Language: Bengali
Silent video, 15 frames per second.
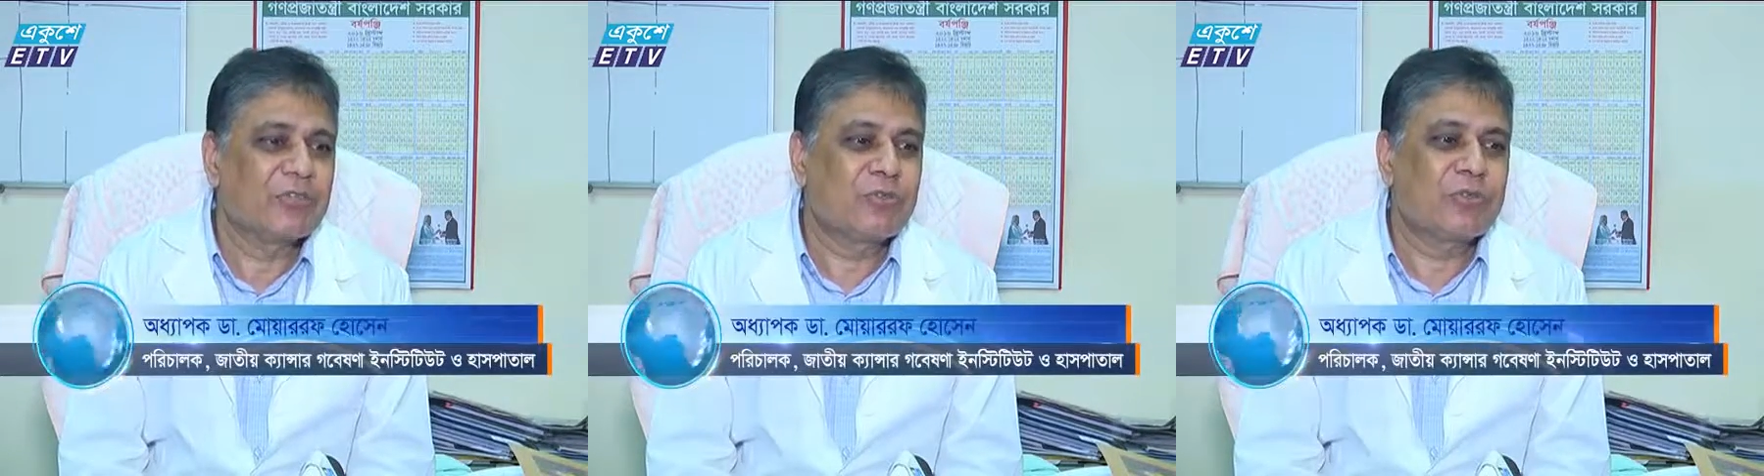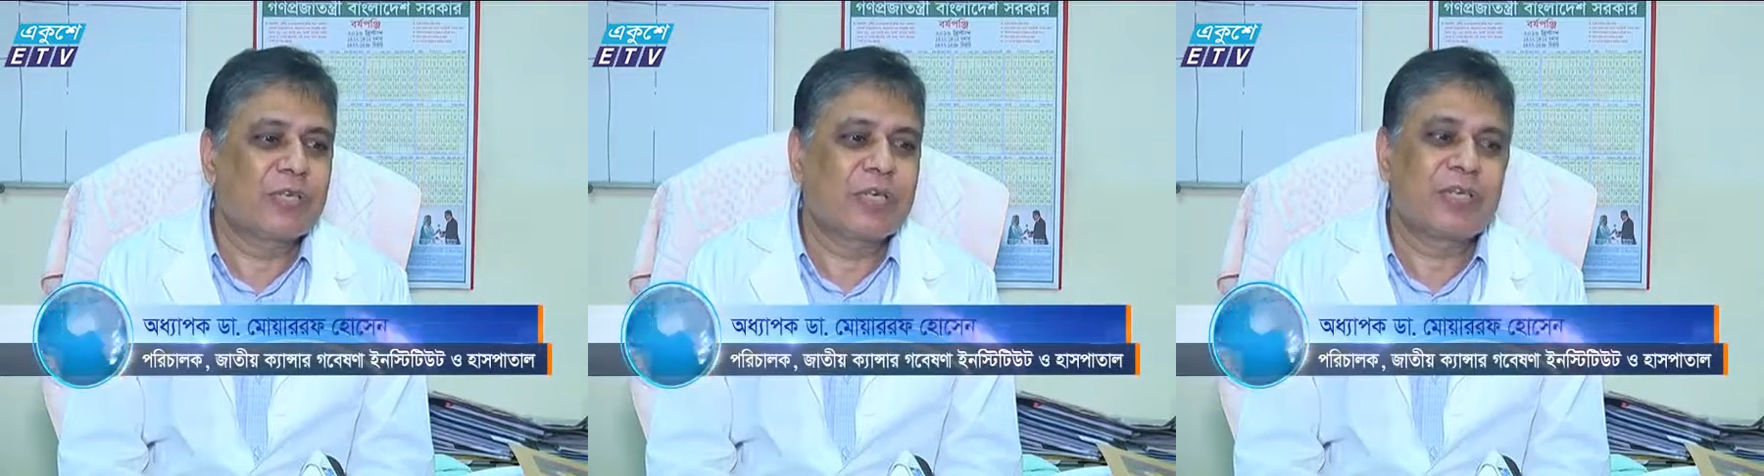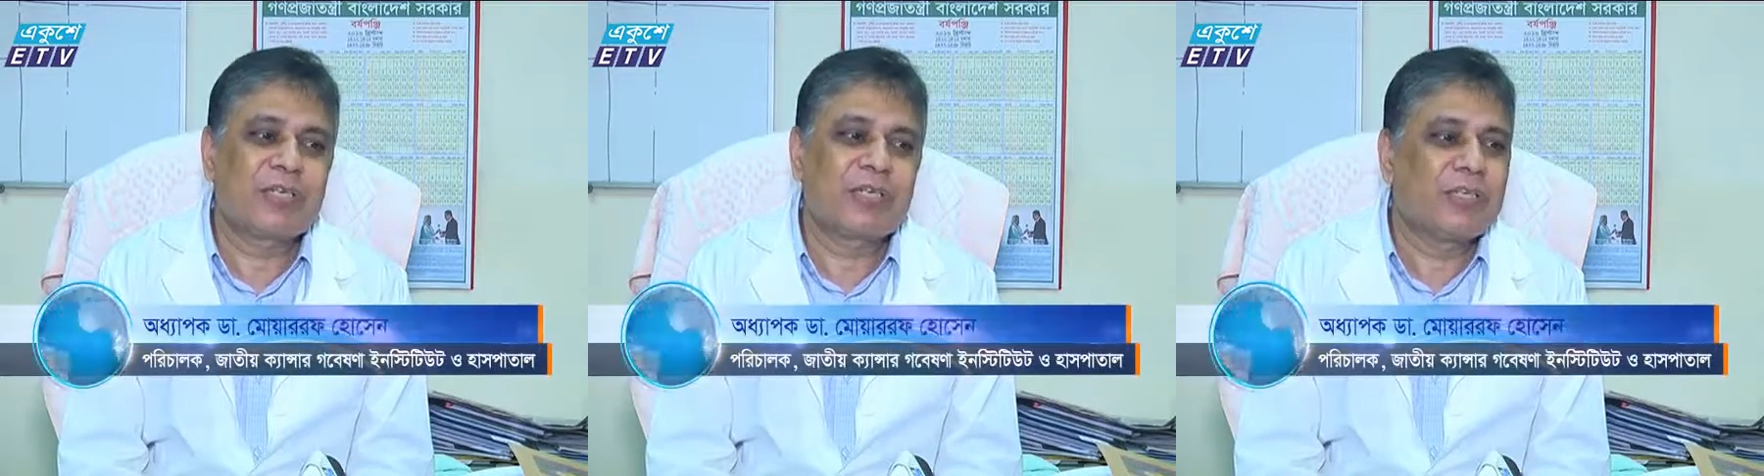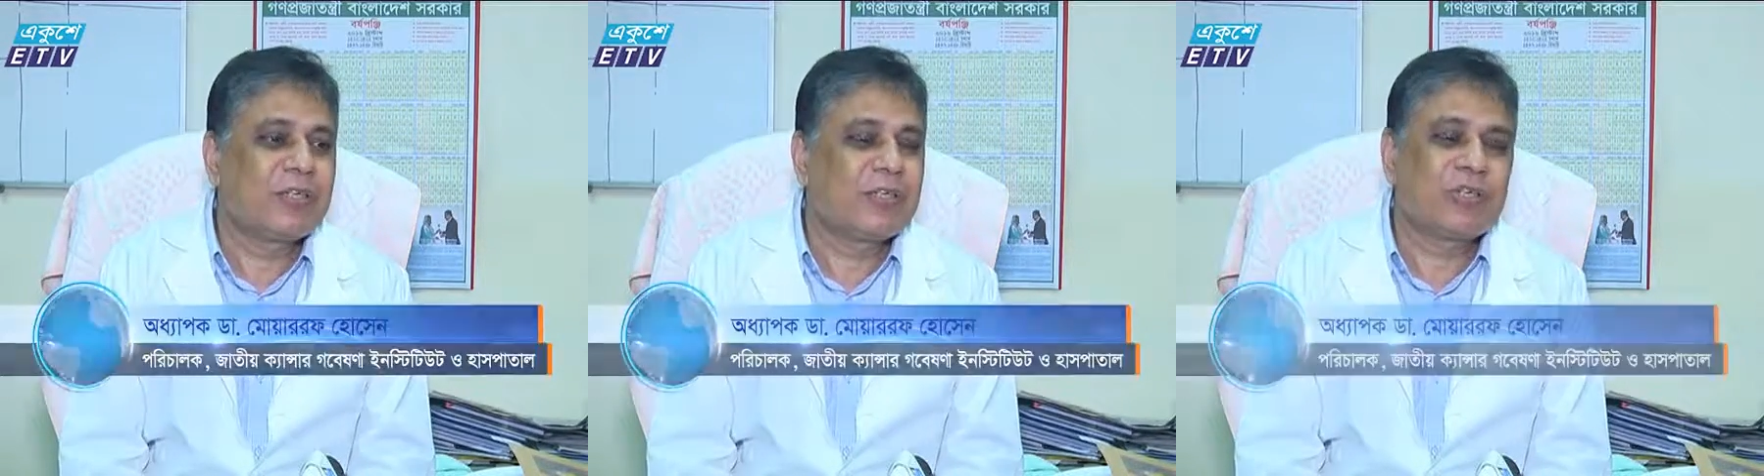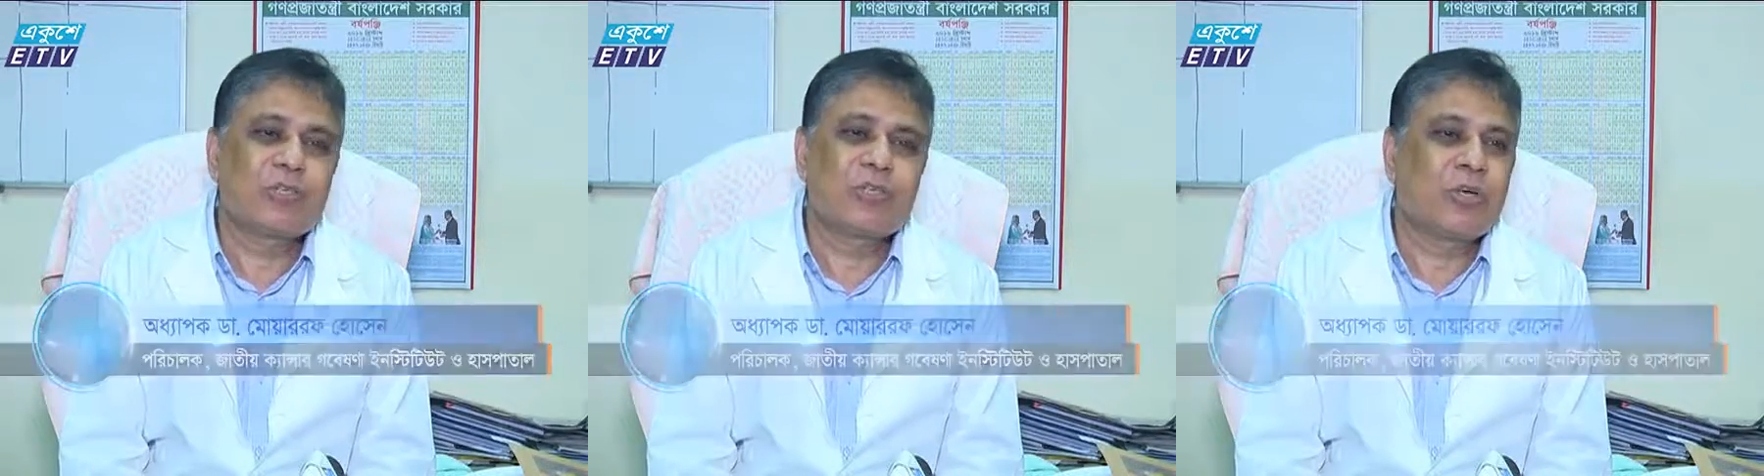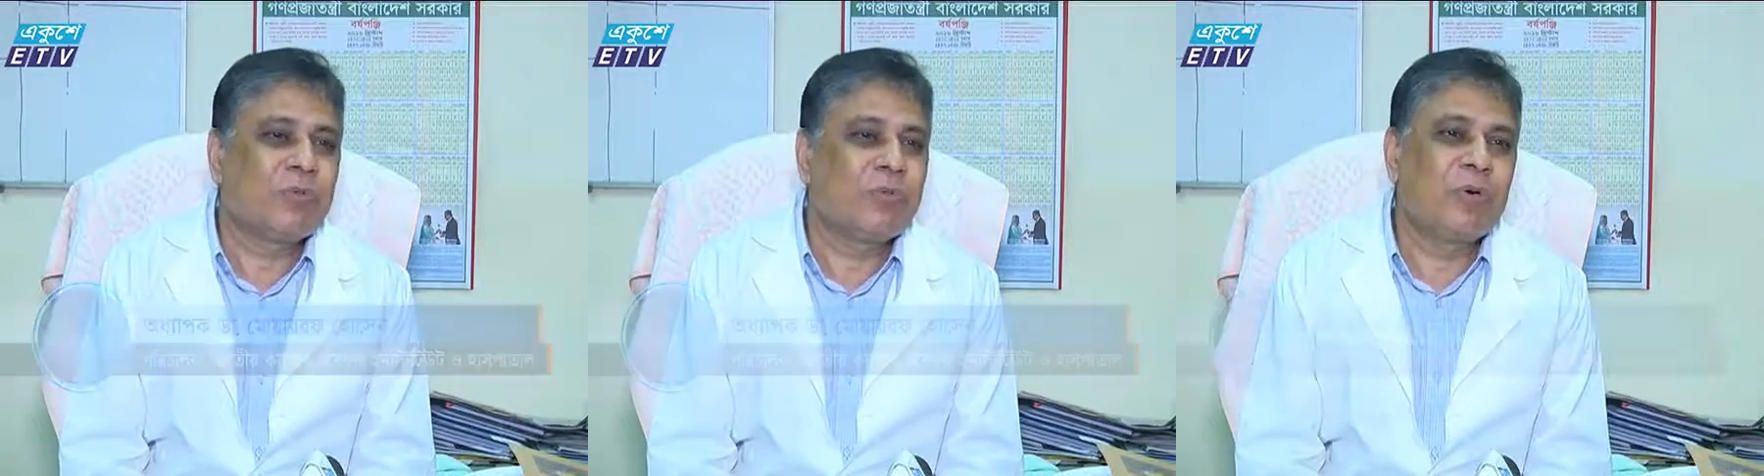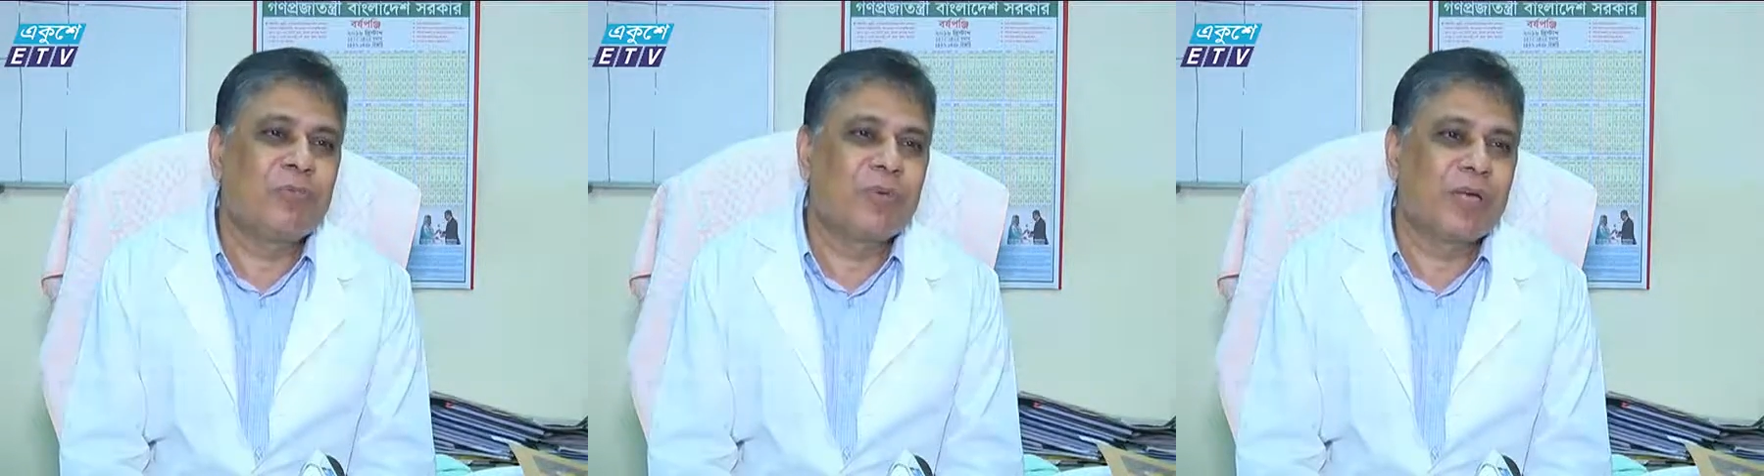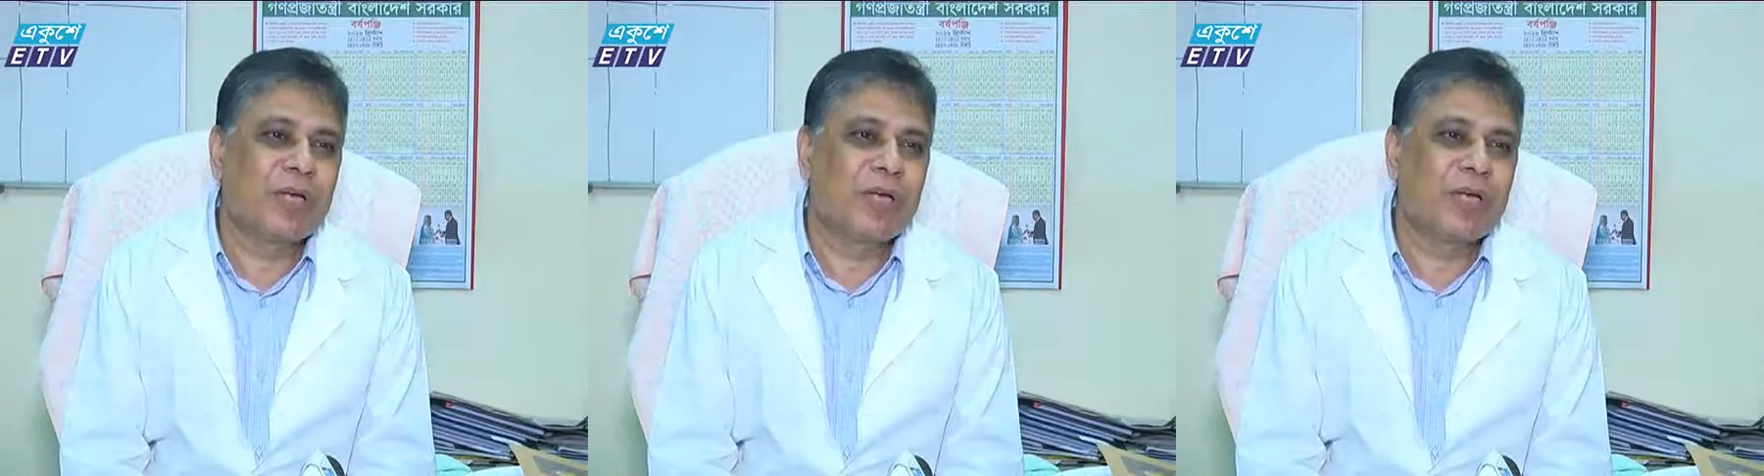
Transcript: সুতরাং সম্ভব